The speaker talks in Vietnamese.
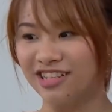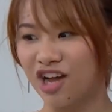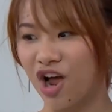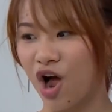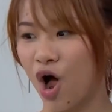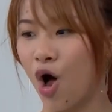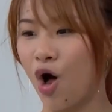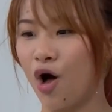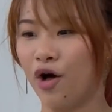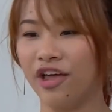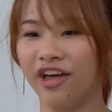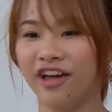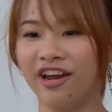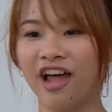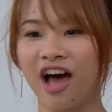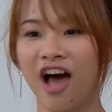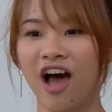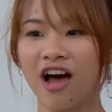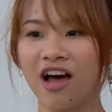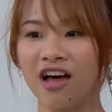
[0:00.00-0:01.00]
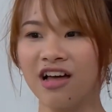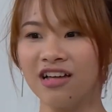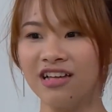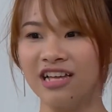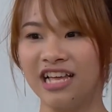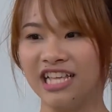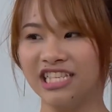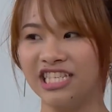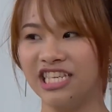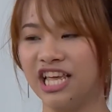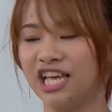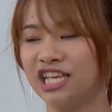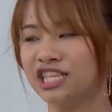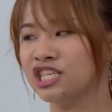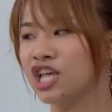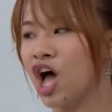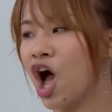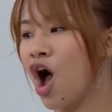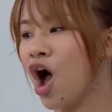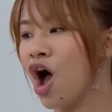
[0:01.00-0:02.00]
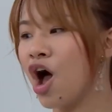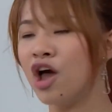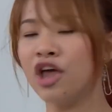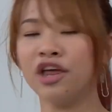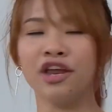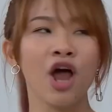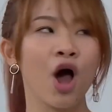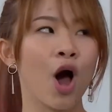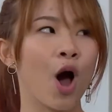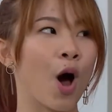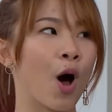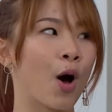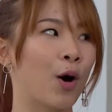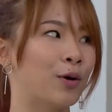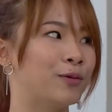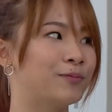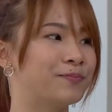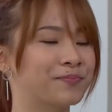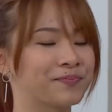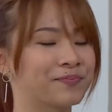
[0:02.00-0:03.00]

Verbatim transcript: ngồi ở đó xỉa sói đồ